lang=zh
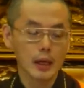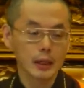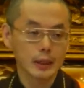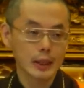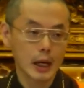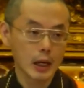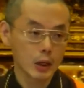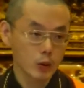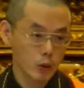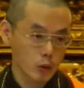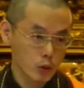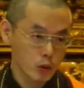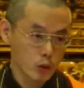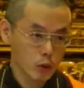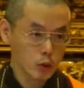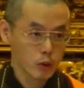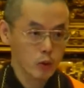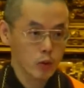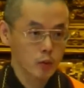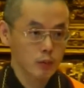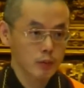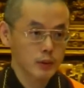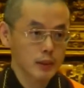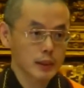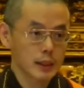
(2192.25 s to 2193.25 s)
男女授
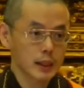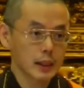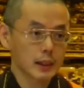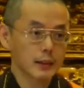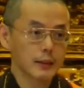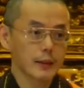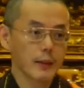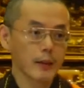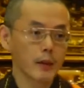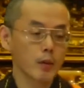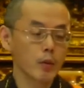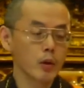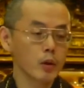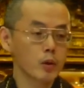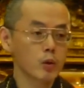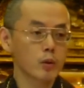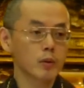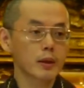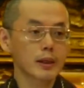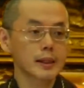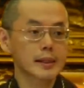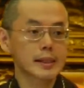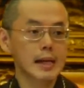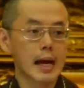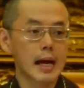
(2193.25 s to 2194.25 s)
受不亲，因为
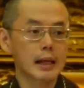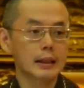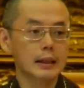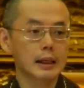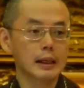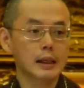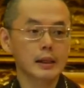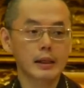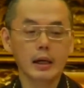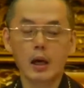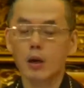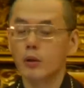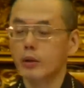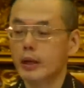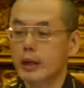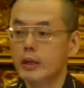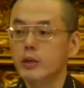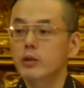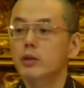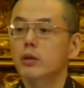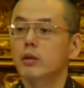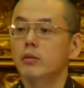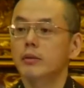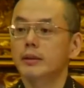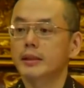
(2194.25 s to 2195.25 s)
出了家呢要
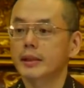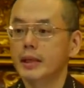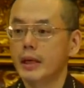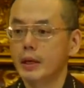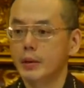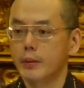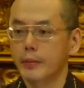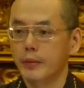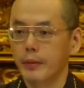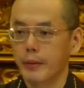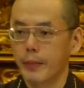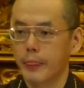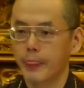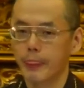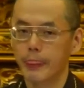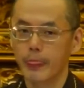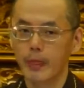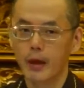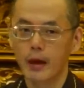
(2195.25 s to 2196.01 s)
严守戒律。